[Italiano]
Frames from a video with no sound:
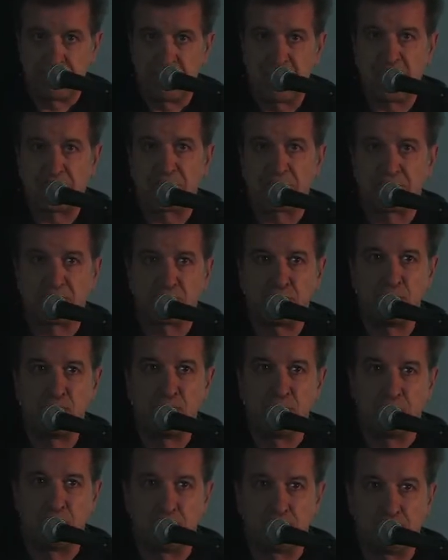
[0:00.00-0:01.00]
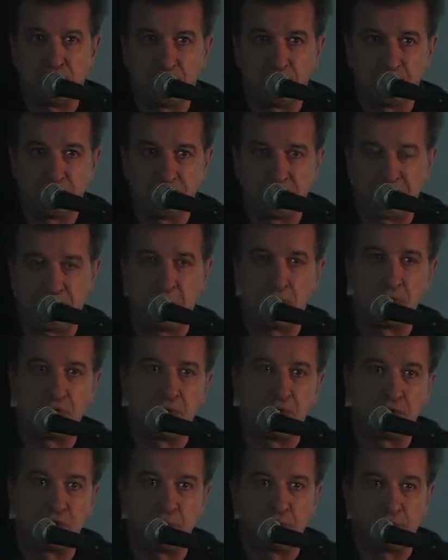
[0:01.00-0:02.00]
Da ciascuno secondo
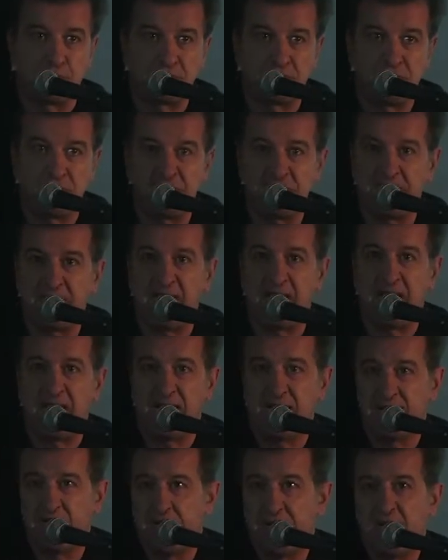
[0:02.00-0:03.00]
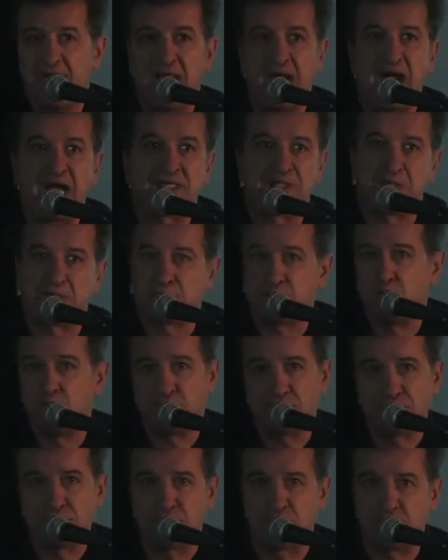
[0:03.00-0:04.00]
le sue possibilità, a
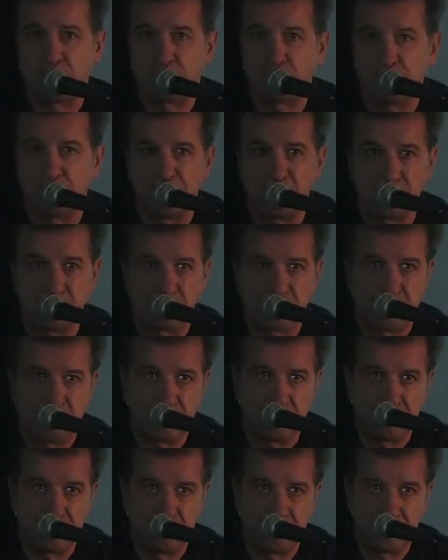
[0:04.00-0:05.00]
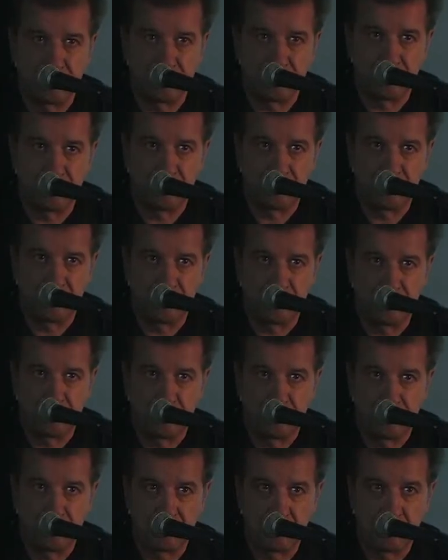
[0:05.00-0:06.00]
ciascuno secondo i suoi bisogni.
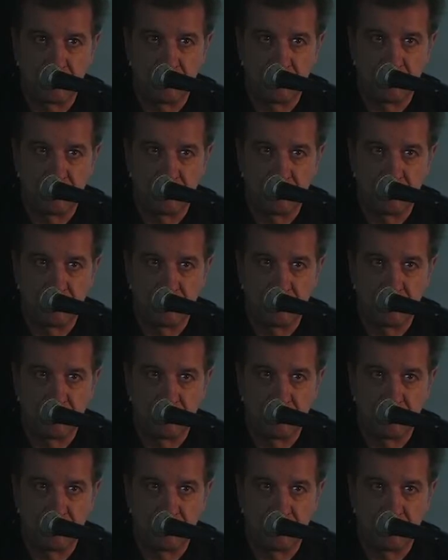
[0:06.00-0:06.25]
Mm?